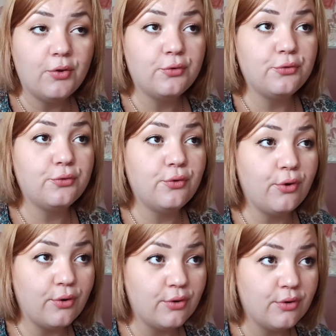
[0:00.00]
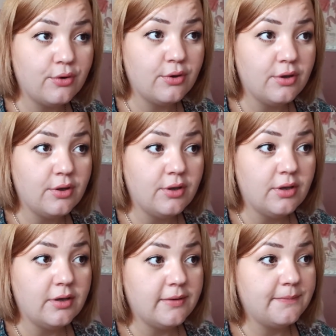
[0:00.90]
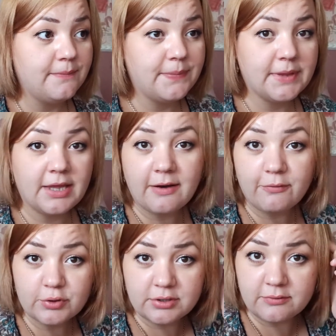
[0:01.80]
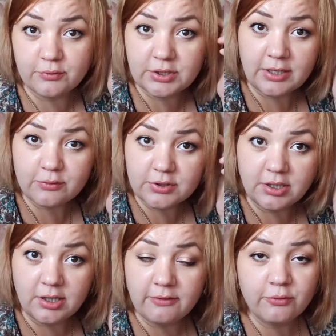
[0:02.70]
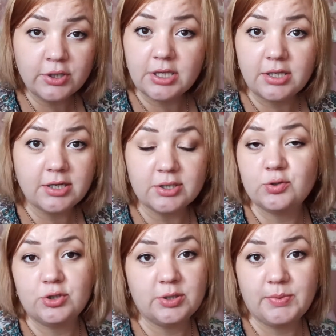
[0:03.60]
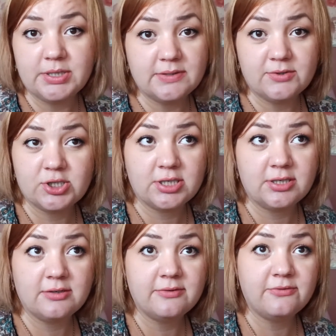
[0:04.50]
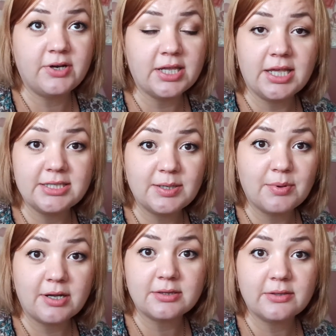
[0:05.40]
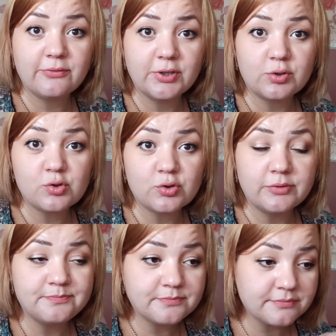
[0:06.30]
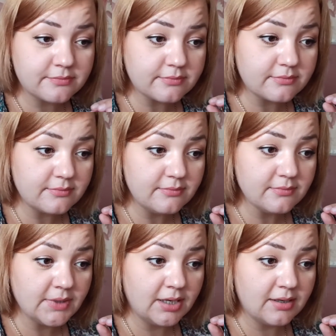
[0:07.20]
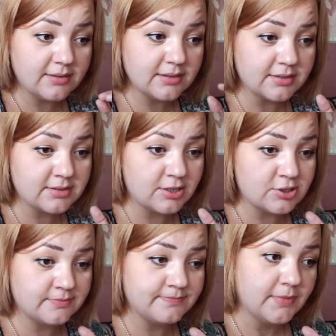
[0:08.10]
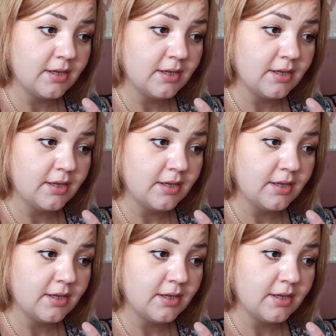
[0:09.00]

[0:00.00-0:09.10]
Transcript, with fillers: Но я вот, вот так вот головой, я не хочу себя, девочки, вгонять обратно в эту же, а, так скажем,